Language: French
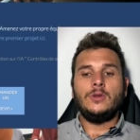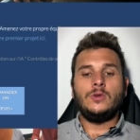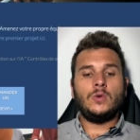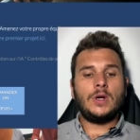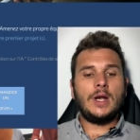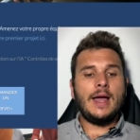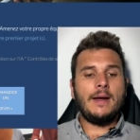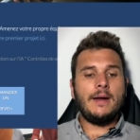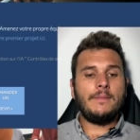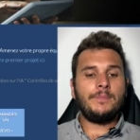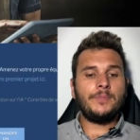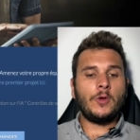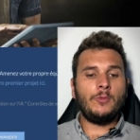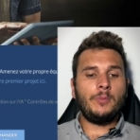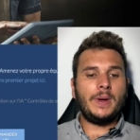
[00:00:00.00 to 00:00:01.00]
Donc là,
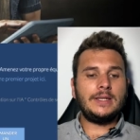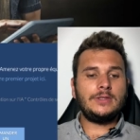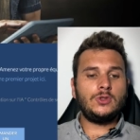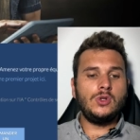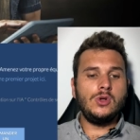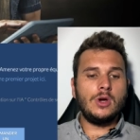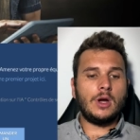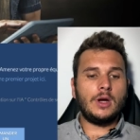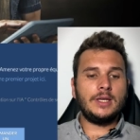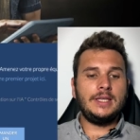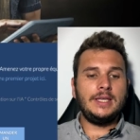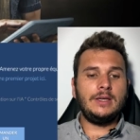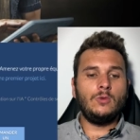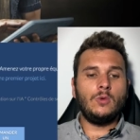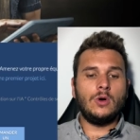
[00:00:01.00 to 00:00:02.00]
on passe sur
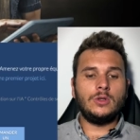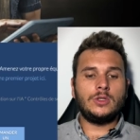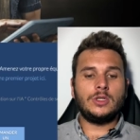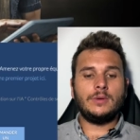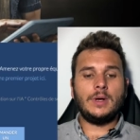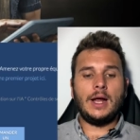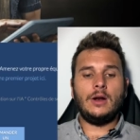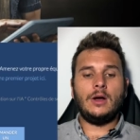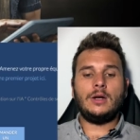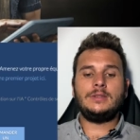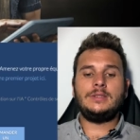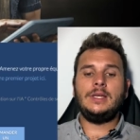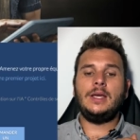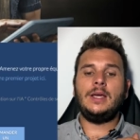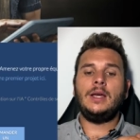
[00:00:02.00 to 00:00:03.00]
walk Alors
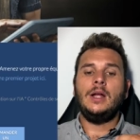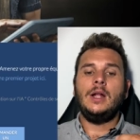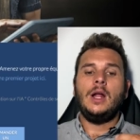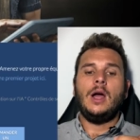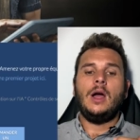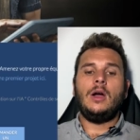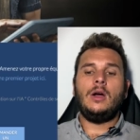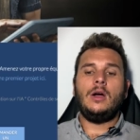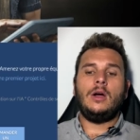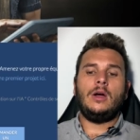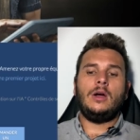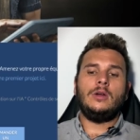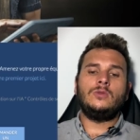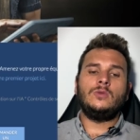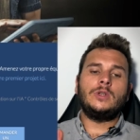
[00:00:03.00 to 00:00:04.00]
c'est
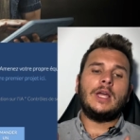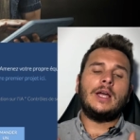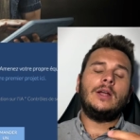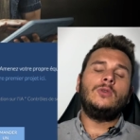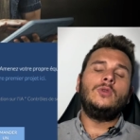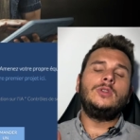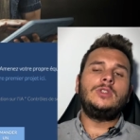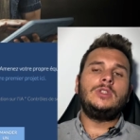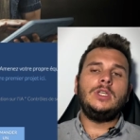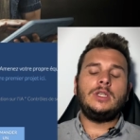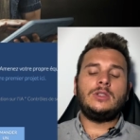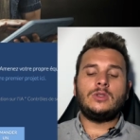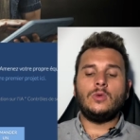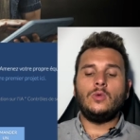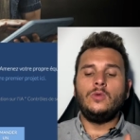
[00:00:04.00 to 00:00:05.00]
euh, donc un autre
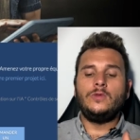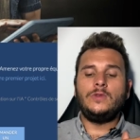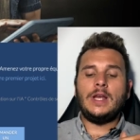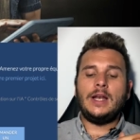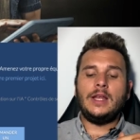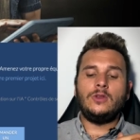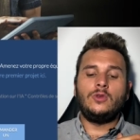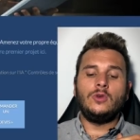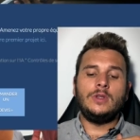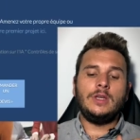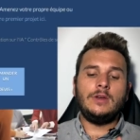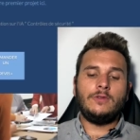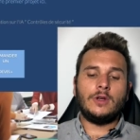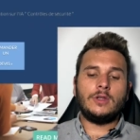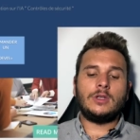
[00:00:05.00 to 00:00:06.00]
site où vous allez donner
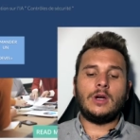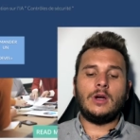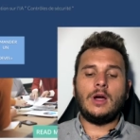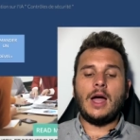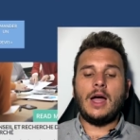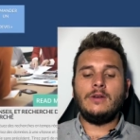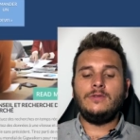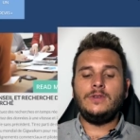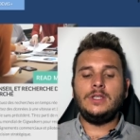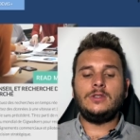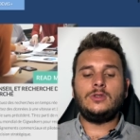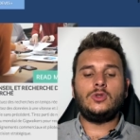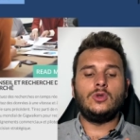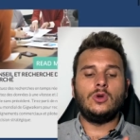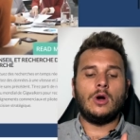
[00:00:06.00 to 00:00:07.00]
votre euh, avis
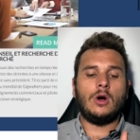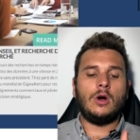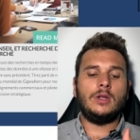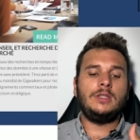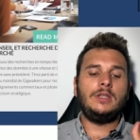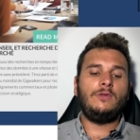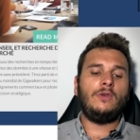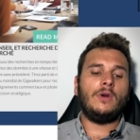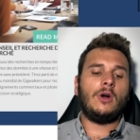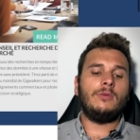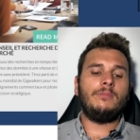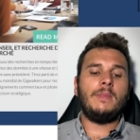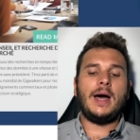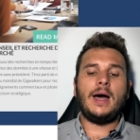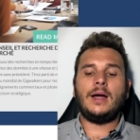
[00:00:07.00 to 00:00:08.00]
sur euh, différentes
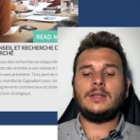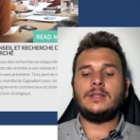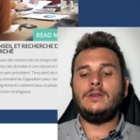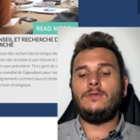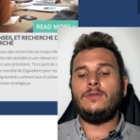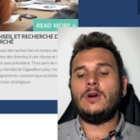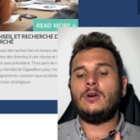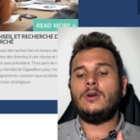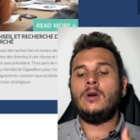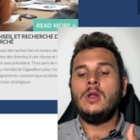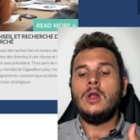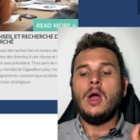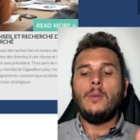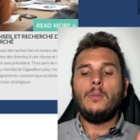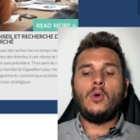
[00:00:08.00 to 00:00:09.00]
marques, différents
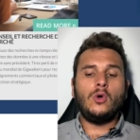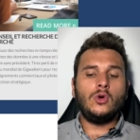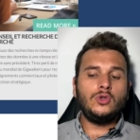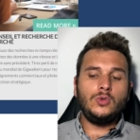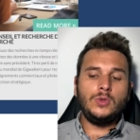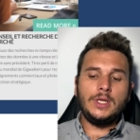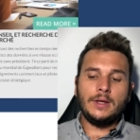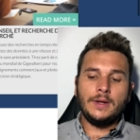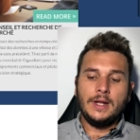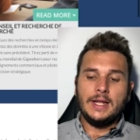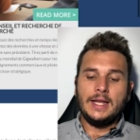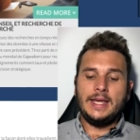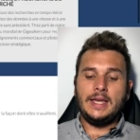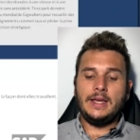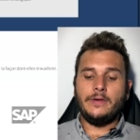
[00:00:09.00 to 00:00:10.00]
produits
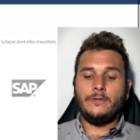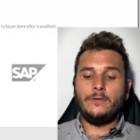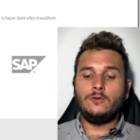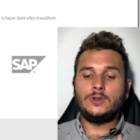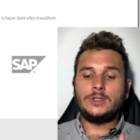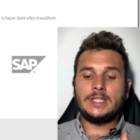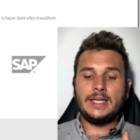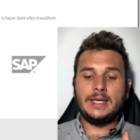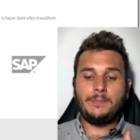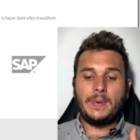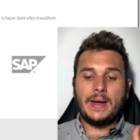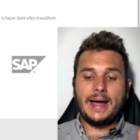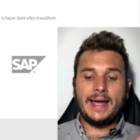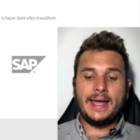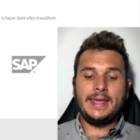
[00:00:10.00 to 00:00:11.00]
et vous serez
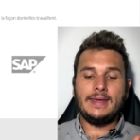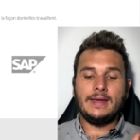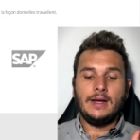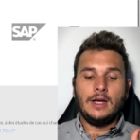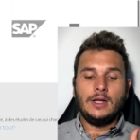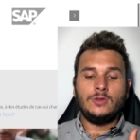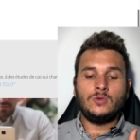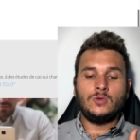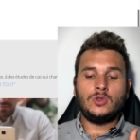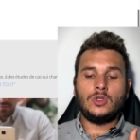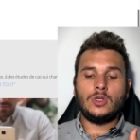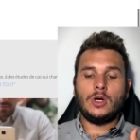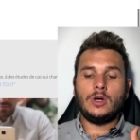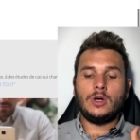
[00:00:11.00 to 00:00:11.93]
pareil. Donc